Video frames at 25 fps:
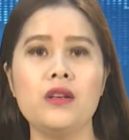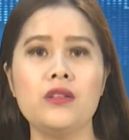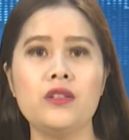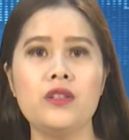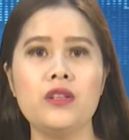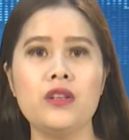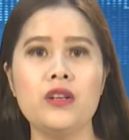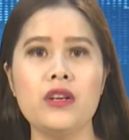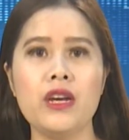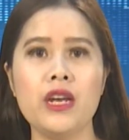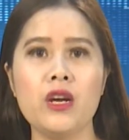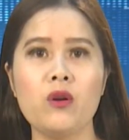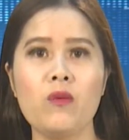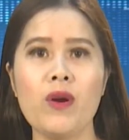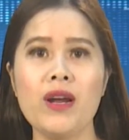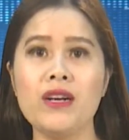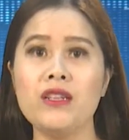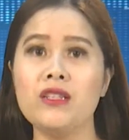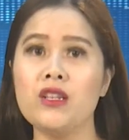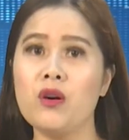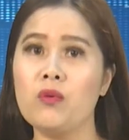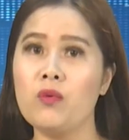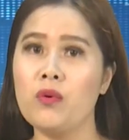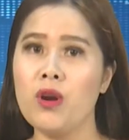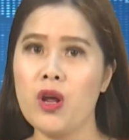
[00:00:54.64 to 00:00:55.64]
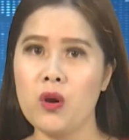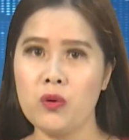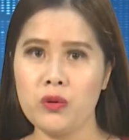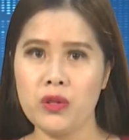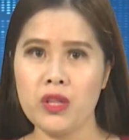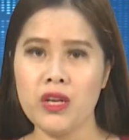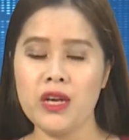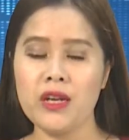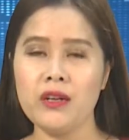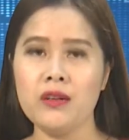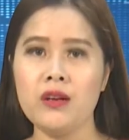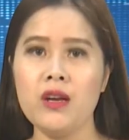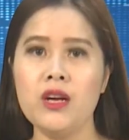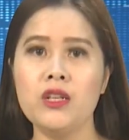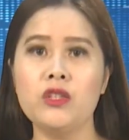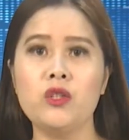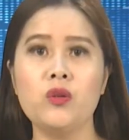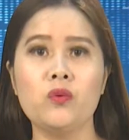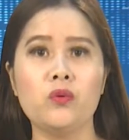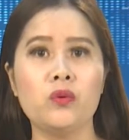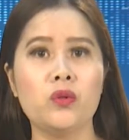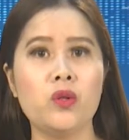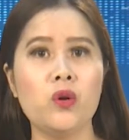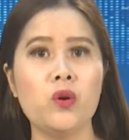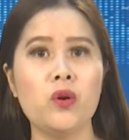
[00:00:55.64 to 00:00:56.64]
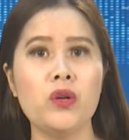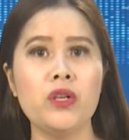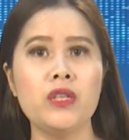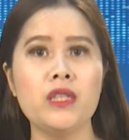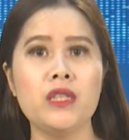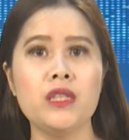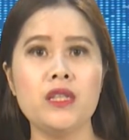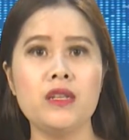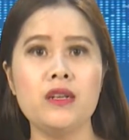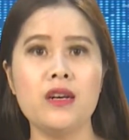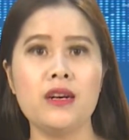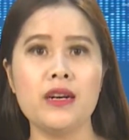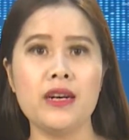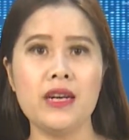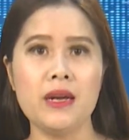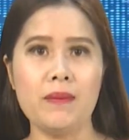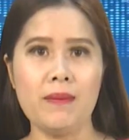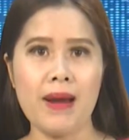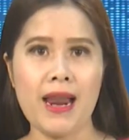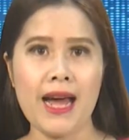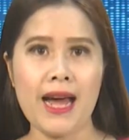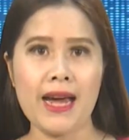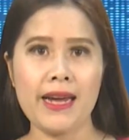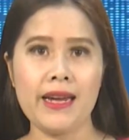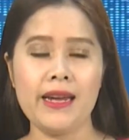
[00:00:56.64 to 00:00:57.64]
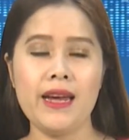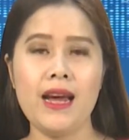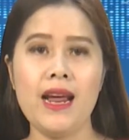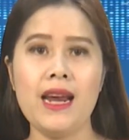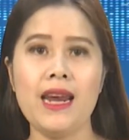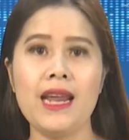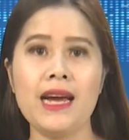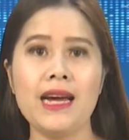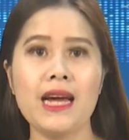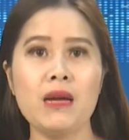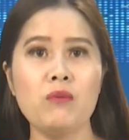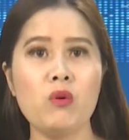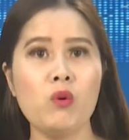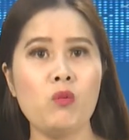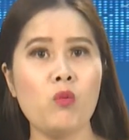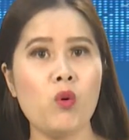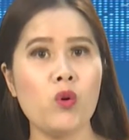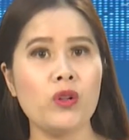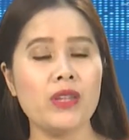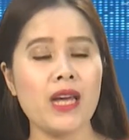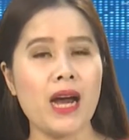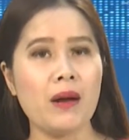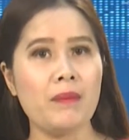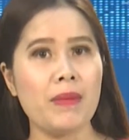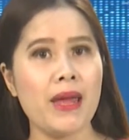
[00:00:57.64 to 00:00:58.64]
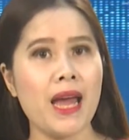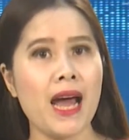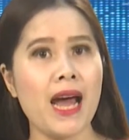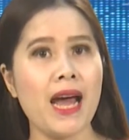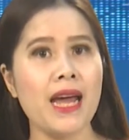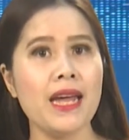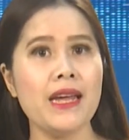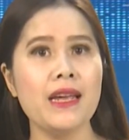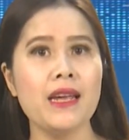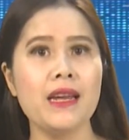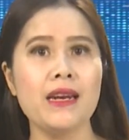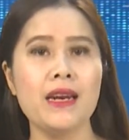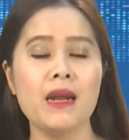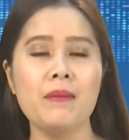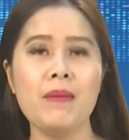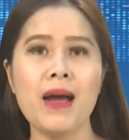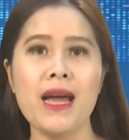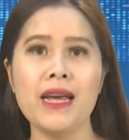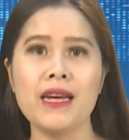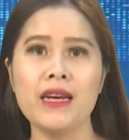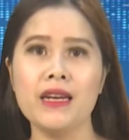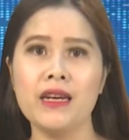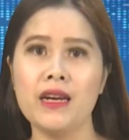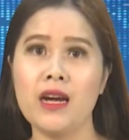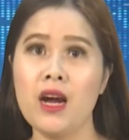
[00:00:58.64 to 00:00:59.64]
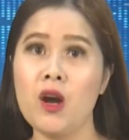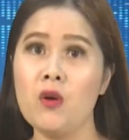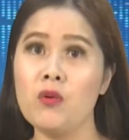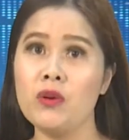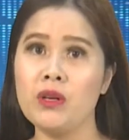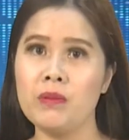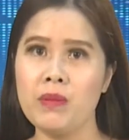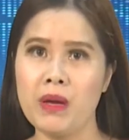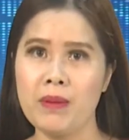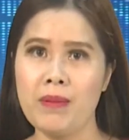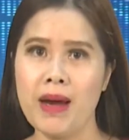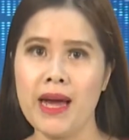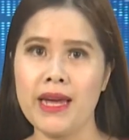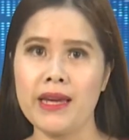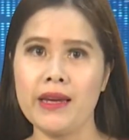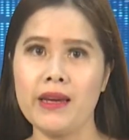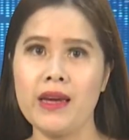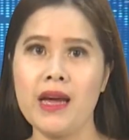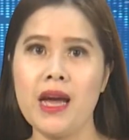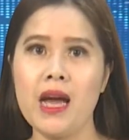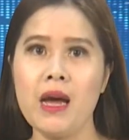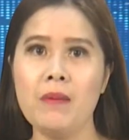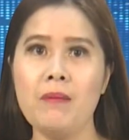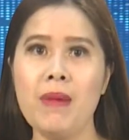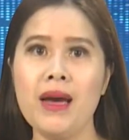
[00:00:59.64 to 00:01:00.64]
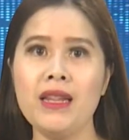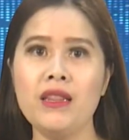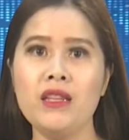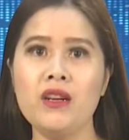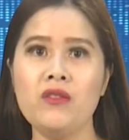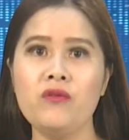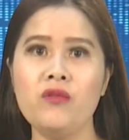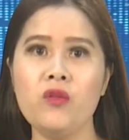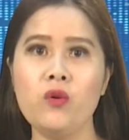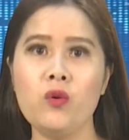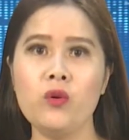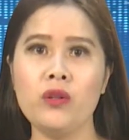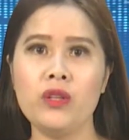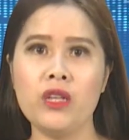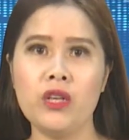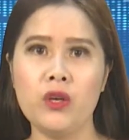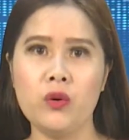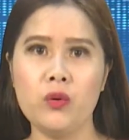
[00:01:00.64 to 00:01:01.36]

Sự kiện quan trọng đầu tiên chúng tôi xin được điểm lại là ngày 1 tháng 12 năm 2017, Ban Thường vụ tỉnh